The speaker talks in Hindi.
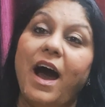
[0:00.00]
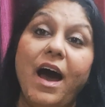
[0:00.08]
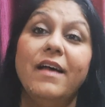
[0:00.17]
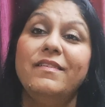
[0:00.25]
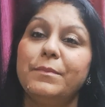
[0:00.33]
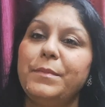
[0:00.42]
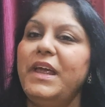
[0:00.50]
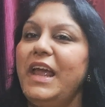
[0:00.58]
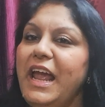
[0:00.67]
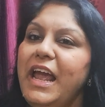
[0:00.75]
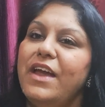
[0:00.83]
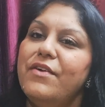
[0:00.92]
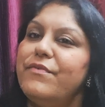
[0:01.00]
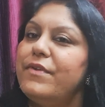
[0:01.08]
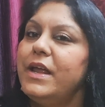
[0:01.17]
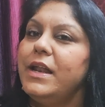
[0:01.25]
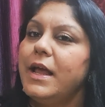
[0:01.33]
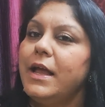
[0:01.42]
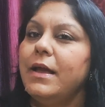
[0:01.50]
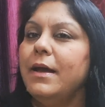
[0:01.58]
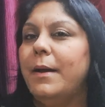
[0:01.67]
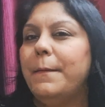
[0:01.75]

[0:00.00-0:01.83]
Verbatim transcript: आस्क मी एवरी डे